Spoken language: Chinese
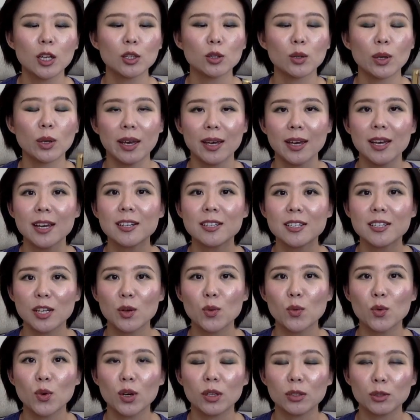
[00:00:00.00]
对，这
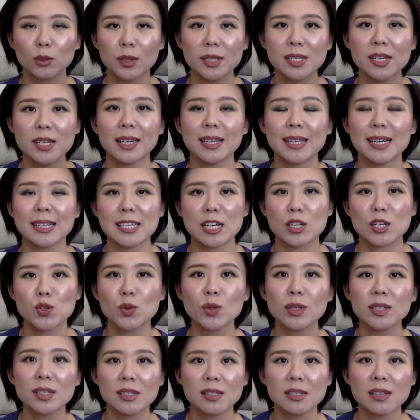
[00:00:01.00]
个我推荐给大家。如
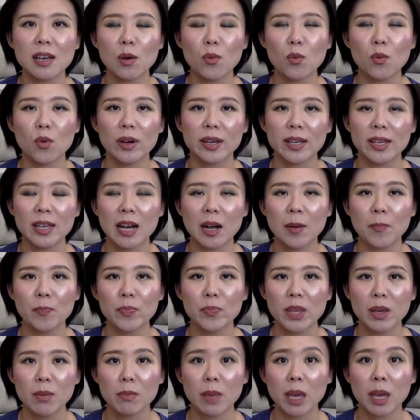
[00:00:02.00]
果你像我一样
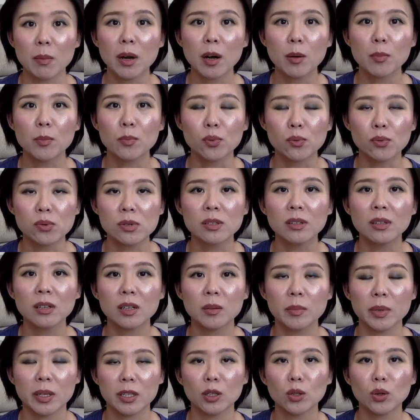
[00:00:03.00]
眉毛不是
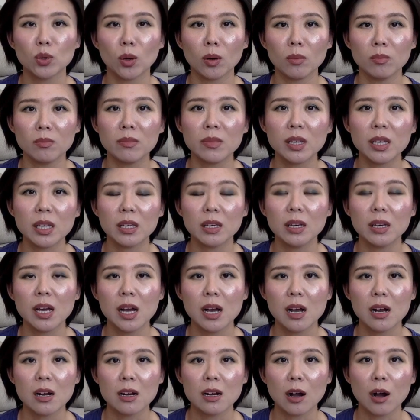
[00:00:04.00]
特别的浓密，
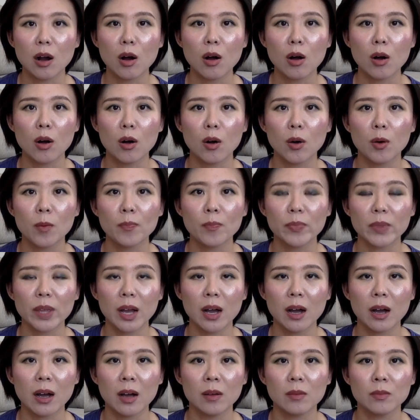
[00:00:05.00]
然后
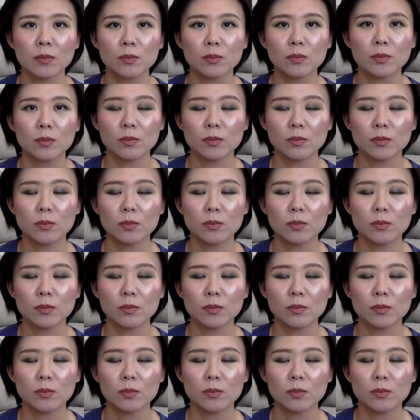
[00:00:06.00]
嗯，